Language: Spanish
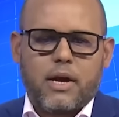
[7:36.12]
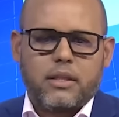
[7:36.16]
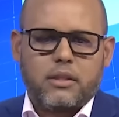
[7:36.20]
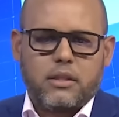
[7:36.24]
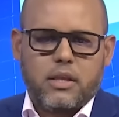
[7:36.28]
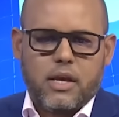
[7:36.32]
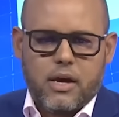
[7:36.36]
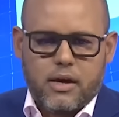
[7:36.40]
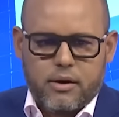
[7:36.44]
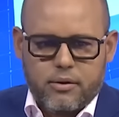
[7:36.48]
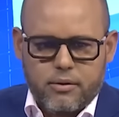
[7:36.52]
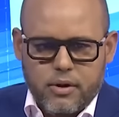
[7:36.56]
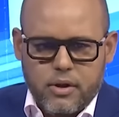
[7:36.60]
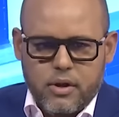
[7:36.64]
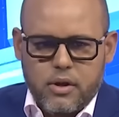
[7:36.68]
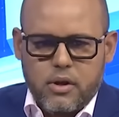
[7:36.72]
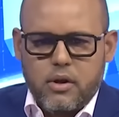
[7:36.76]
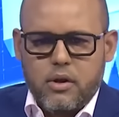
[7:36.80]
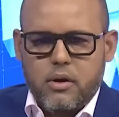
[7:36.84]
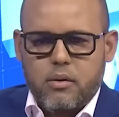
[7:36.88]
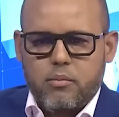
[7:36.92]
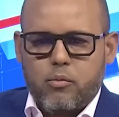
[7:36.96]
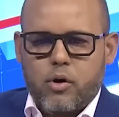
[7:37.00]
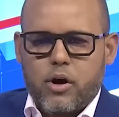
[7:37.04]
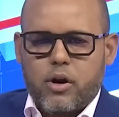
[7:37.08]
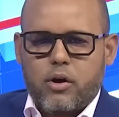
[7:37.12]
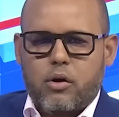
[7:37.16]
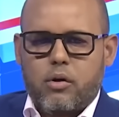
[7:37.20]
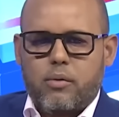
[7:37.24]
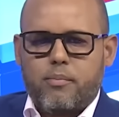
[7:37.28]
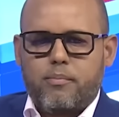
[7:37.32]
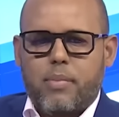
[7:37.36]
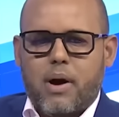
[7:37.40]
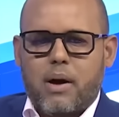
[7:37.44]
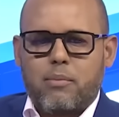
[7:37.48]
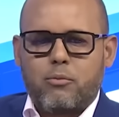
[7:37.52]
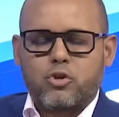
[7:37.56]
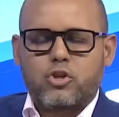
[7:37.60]
haitiano.
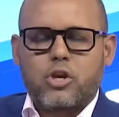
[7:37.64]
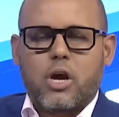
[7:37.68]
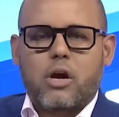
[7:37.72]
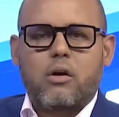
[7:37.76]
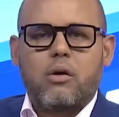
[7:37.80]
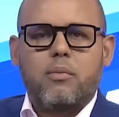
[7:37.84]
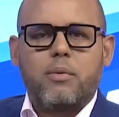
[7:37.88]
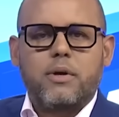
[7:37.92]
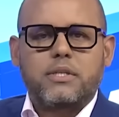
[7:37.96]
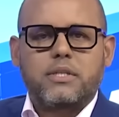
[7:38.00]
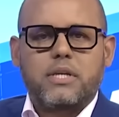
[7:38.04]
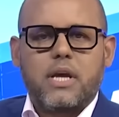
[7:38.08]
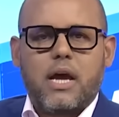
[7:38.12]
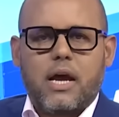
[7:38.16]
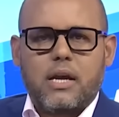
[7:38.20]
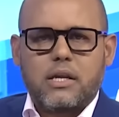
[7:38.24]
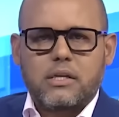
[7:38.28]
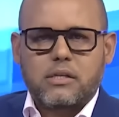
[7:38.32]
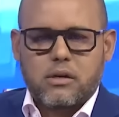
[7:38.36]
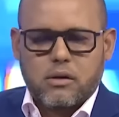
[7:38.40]
Bueno, vamos a comerciales,